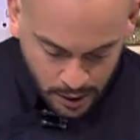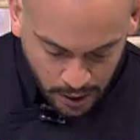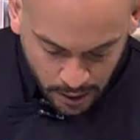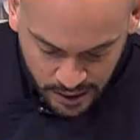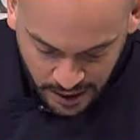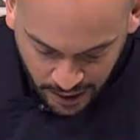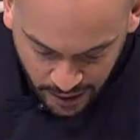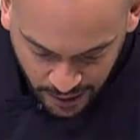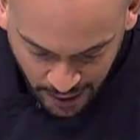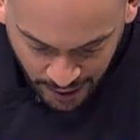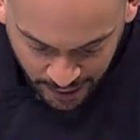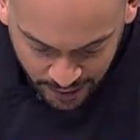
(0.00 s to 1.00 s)
خلاص لكن
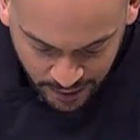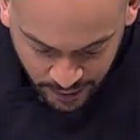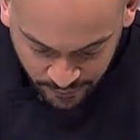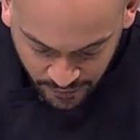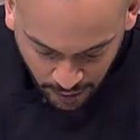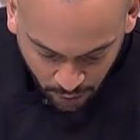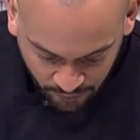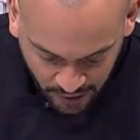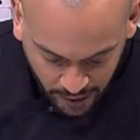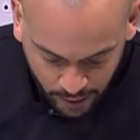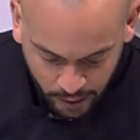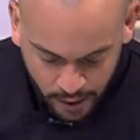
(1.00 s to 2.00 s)
احنا الحاجات دي في الاول في
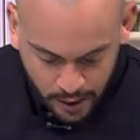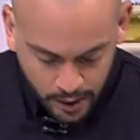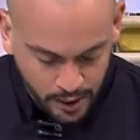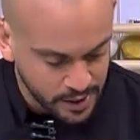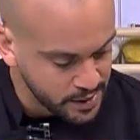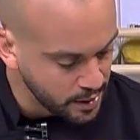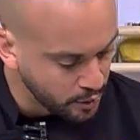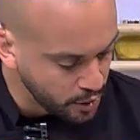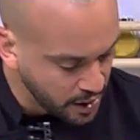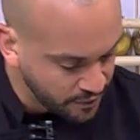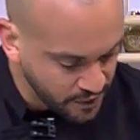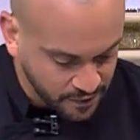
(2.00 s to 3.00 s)
الاخر نازله
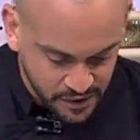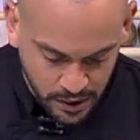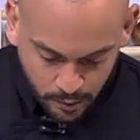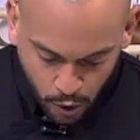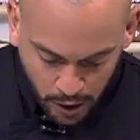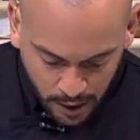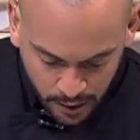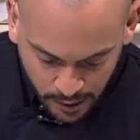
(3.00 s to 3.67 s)
كلها في نفس البوله